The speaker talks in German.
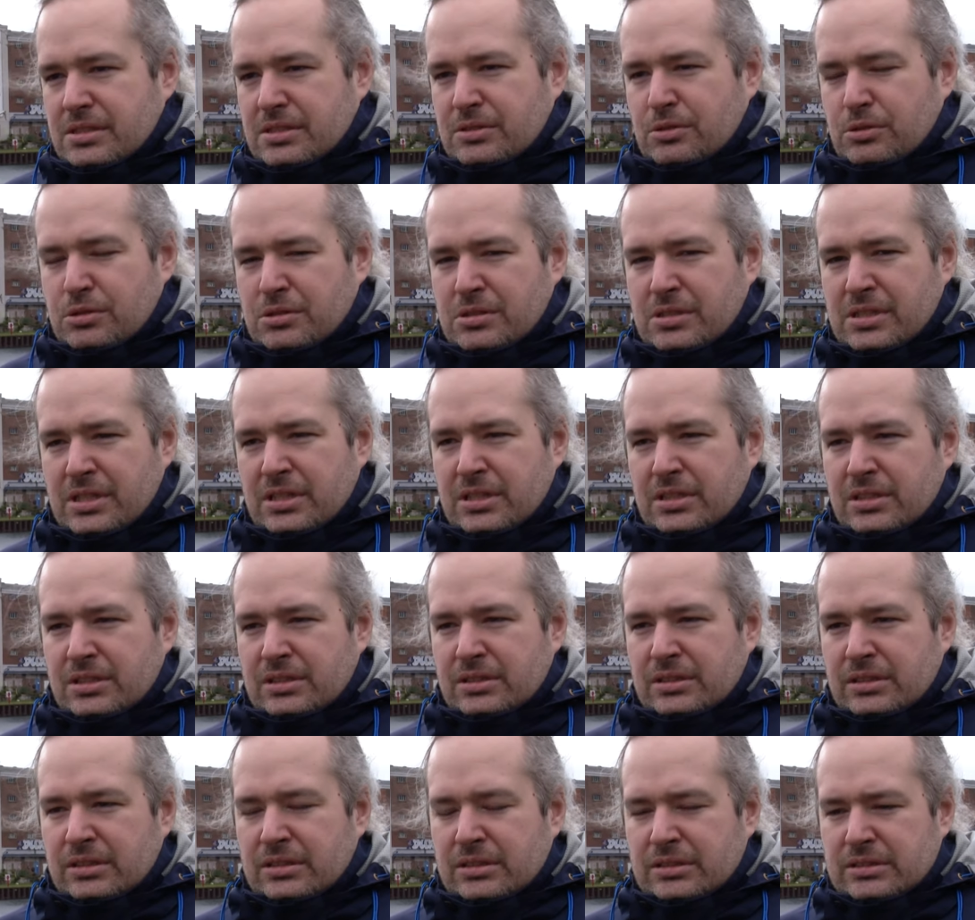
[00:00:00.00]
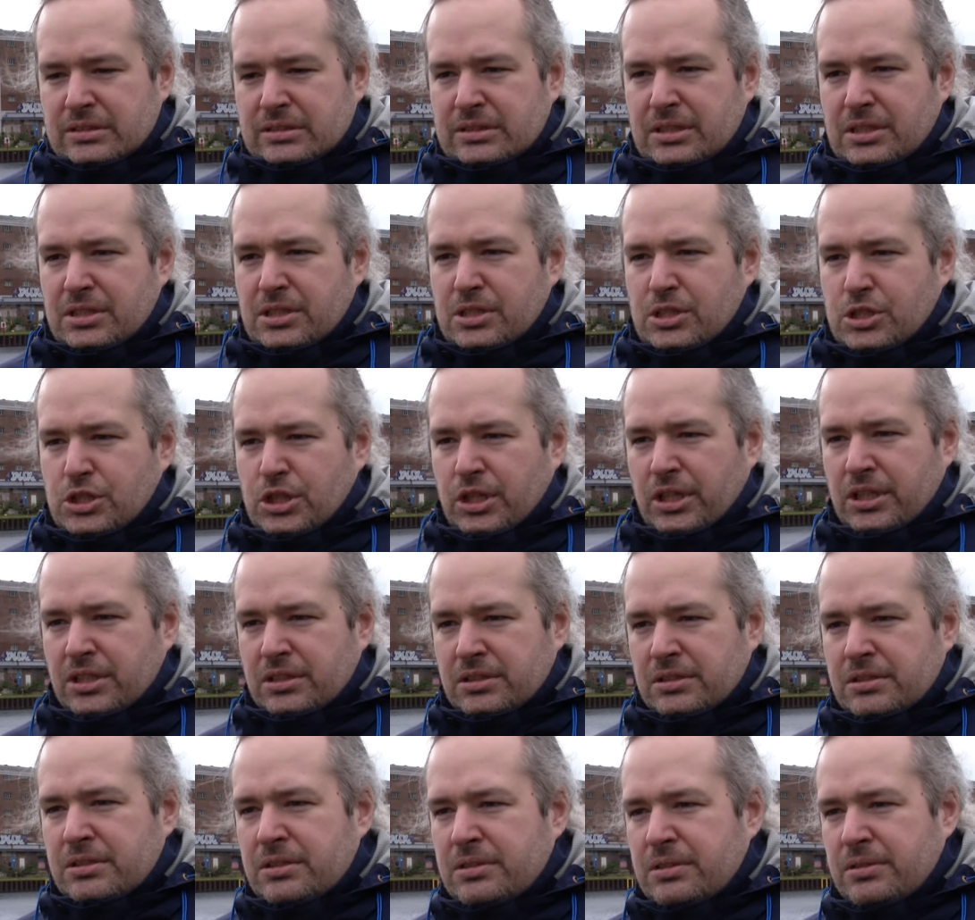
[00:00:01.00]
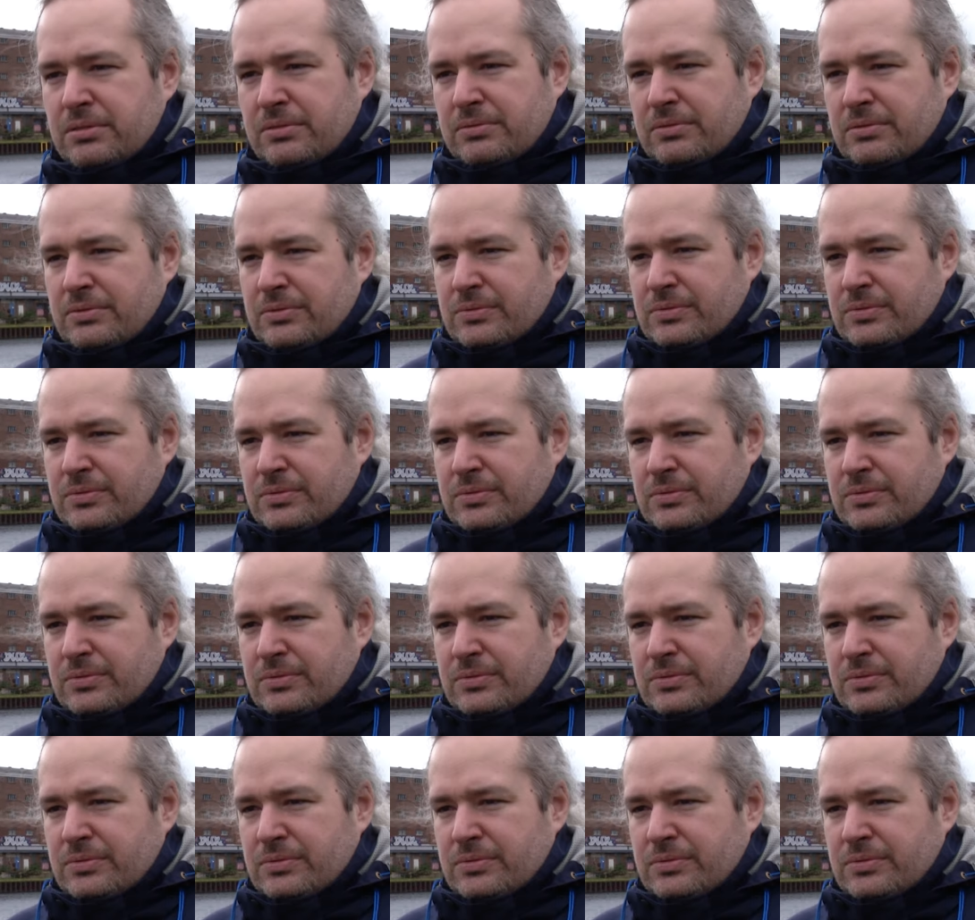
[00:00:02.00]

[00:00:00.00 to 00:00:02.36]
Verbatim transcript: ist doch sehr, sehr erschreckend,